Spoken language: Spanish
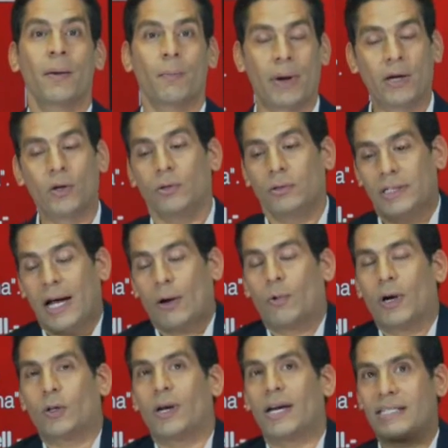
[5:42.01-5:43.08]
Bueno, de
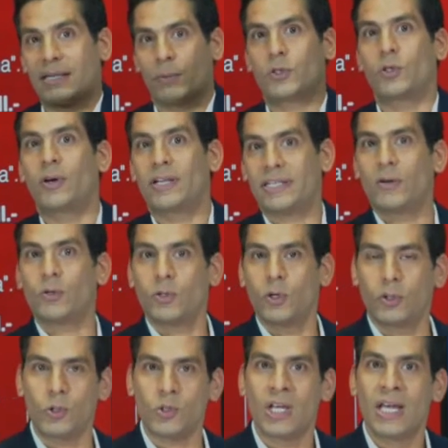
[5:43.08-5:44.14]
acuerdo a las emociones que
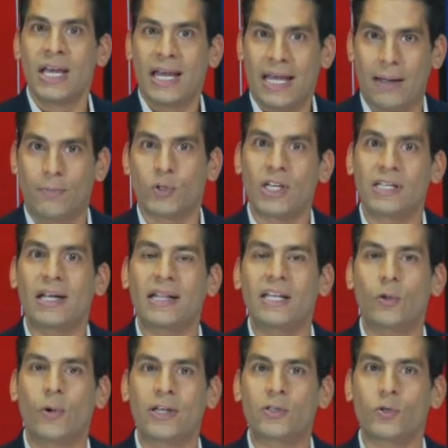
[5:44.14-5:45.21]
nosotros hemos
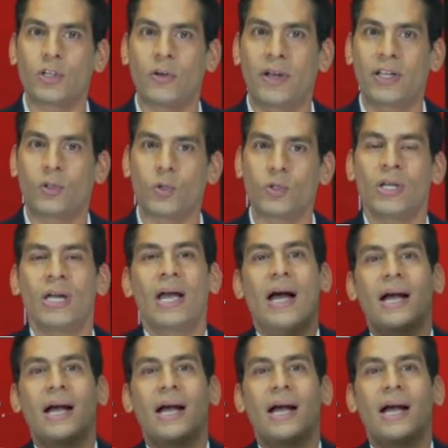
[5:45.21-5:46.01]
añadido a esos eventos,